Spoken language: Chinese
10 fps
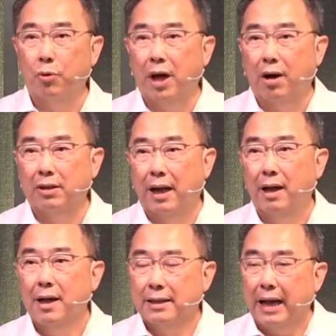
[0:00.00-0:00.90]
荣耀的。
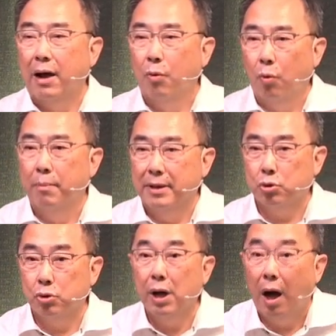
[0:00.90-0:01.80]
那我们
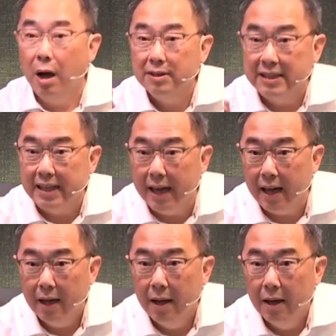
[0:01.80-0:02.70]
需要
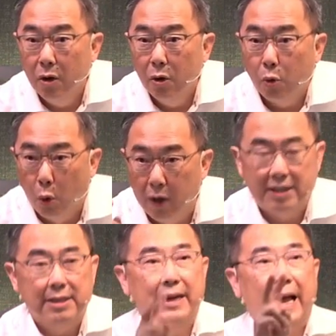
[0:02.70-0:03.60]
结果
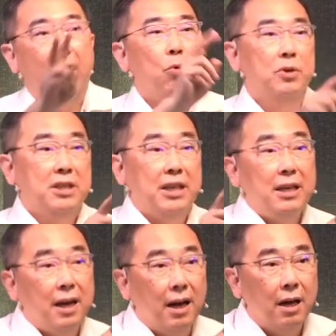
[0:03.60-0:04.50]
子，两个果子，第
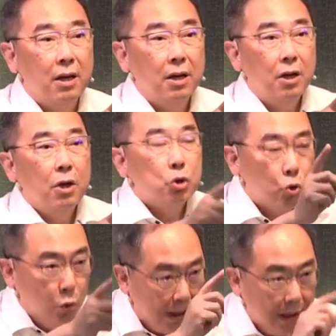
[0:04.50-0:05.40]
一个
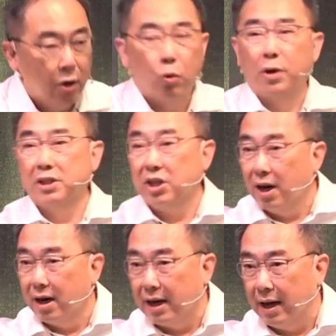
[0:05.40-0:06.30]
属灵的果子，第
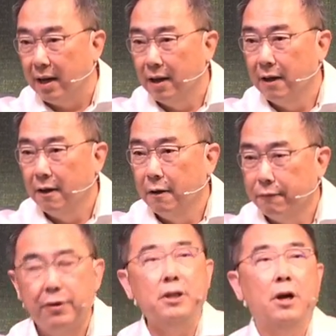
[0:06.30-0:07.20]
二个。
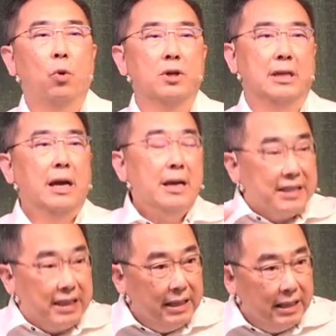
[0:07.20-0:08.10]
福音的果子，
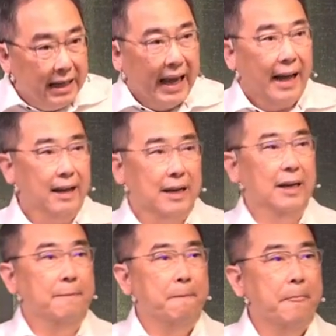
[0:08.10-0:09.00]
这两
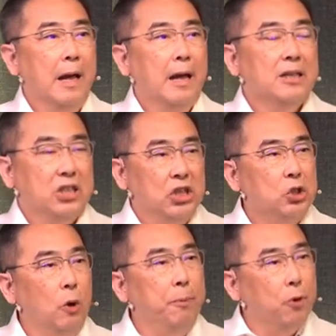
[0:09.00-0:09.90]
个其
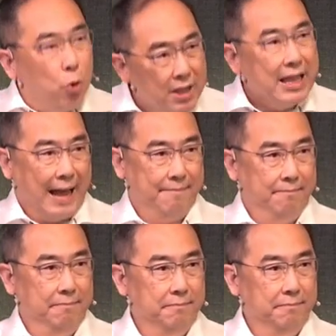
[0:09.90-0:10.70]
实都不困难，